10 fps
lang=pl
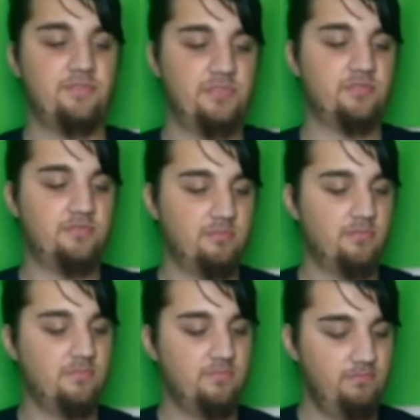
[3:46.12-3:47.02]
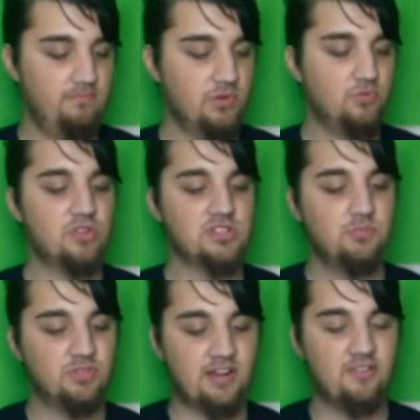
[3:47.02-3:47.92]
to ułożę
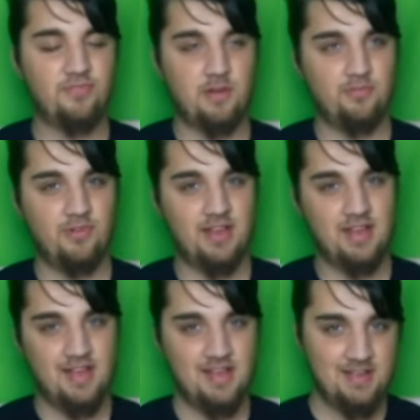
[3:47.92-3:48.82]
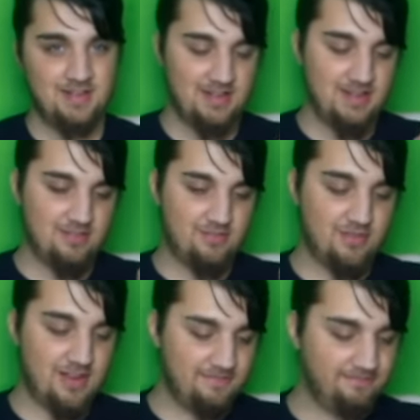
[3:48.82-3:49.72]
mu taką fabułę,
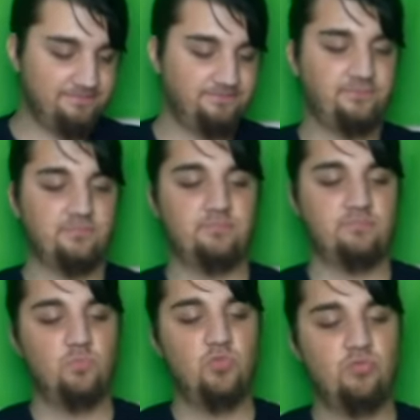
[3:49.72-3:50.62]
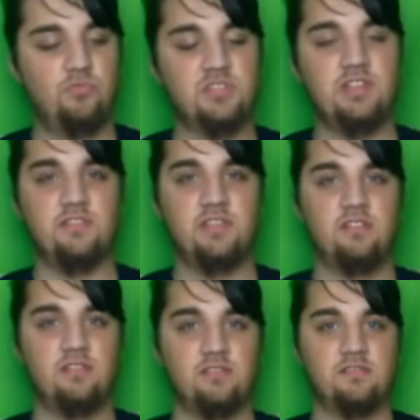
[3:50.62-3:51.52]
która mu umożliwi
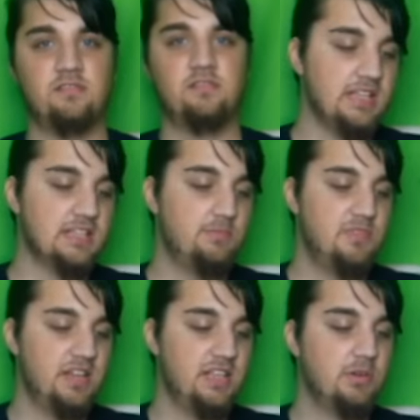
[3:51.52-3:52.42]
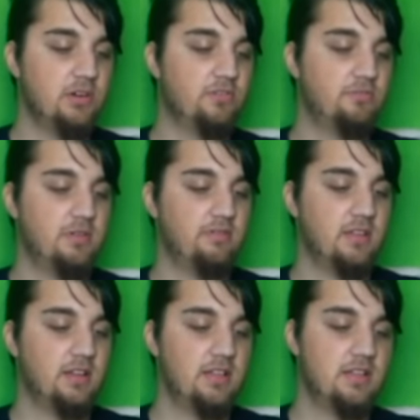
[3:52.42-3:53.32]
zabijanie bogów.
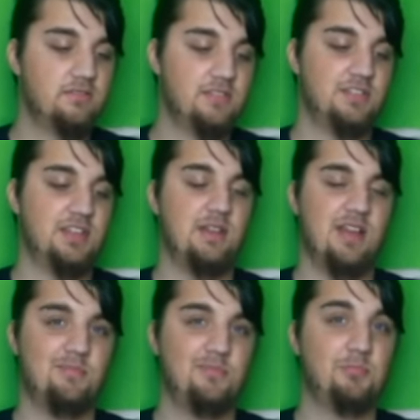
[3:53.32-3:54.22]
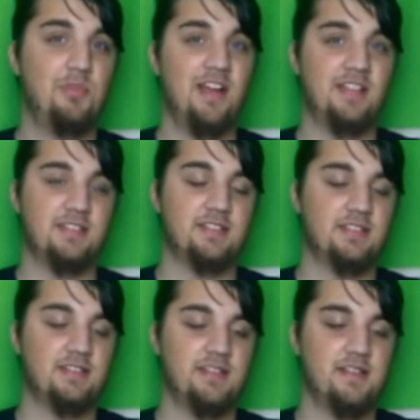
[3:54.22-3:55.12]
W sensie próbowanie,
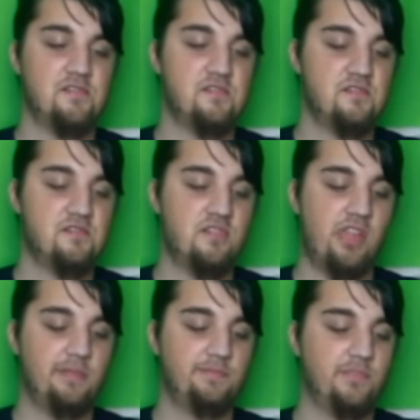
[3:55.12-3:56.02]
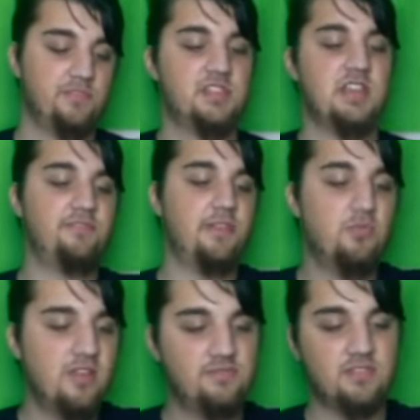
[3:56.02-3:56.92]
tak? W sensie
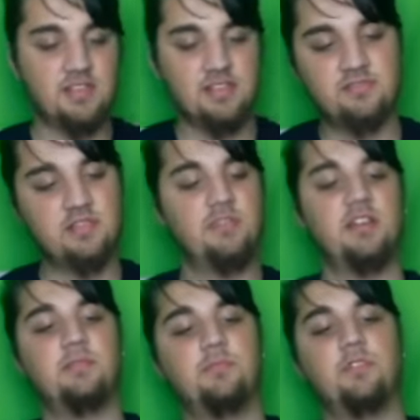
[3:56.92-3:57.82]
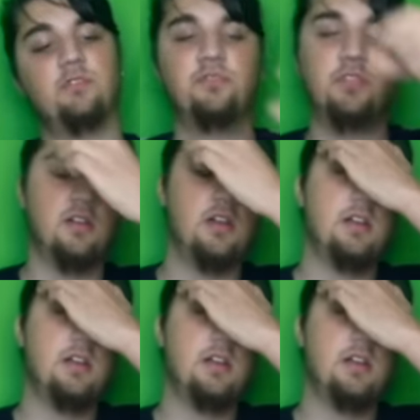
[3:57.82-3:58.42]
fabułę związaną z zabijaniem bogów. No.